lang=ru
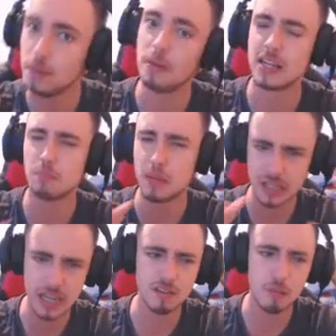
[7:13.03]
выпала с
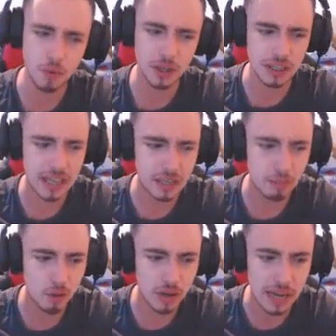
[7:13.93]
последнего Поки Лаки
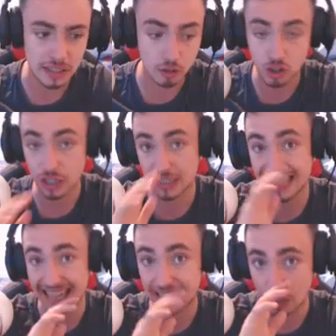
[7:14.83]
Блока. Это тоже
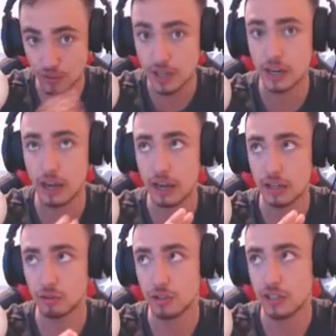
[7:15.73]
стартовик,
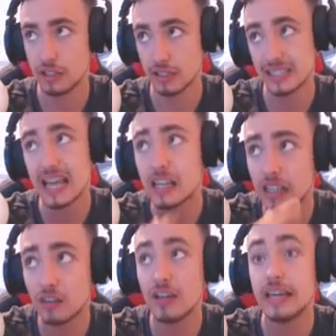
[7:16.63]
а, то есть
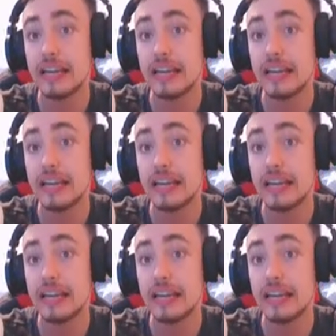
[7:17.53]
стартовый